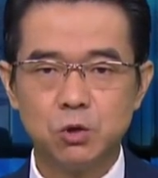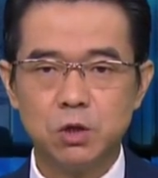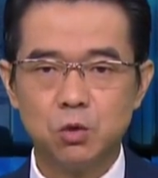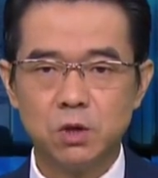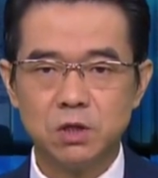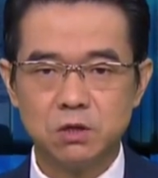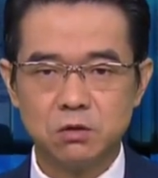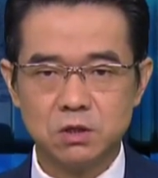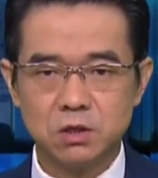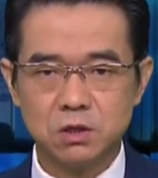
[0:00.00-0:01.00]
最多的
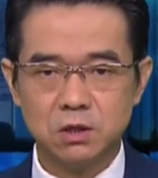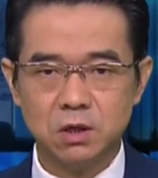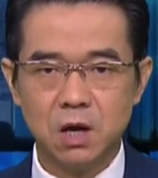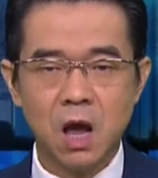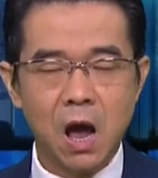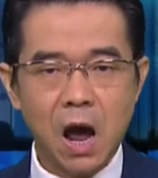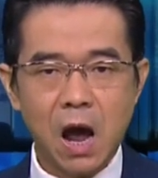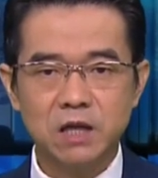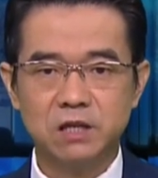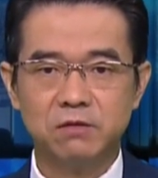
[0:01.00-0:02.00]
就是
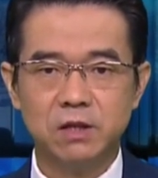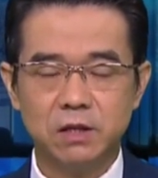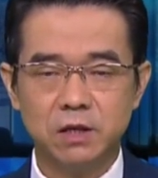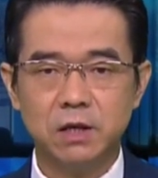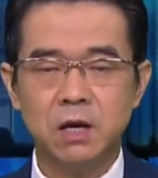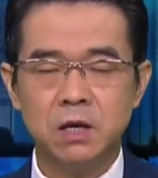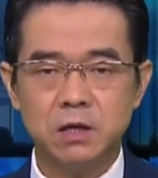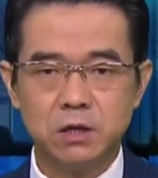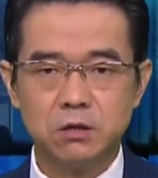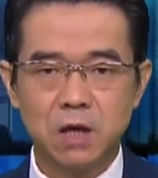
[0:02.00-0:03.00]
阿以问题，
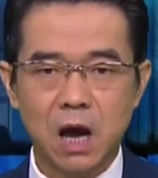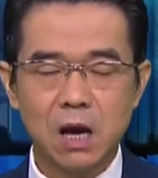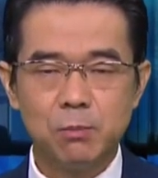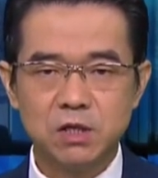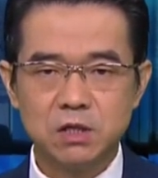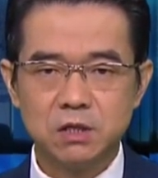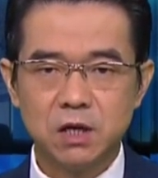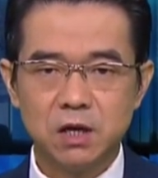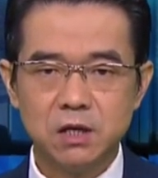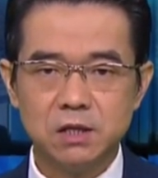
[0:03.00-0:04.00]
也就是阿拉伯世
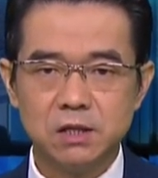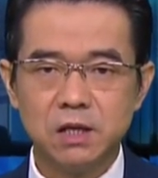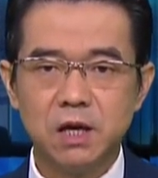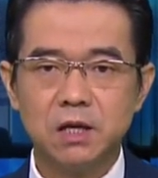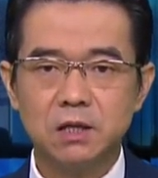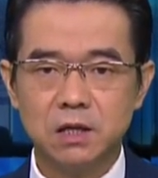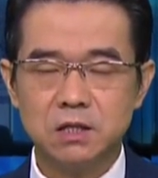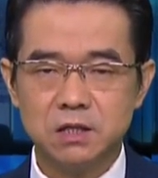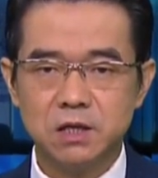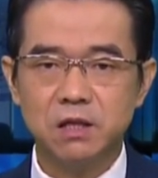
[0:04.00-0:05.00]
界和以色列人
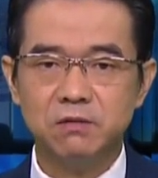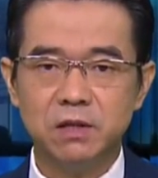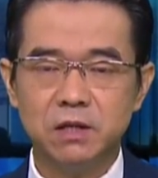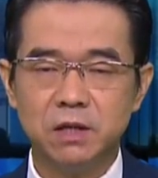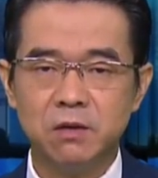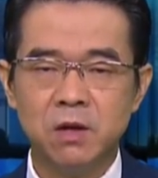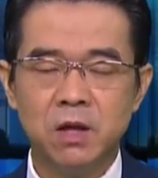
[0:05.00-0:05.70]
之间的问题。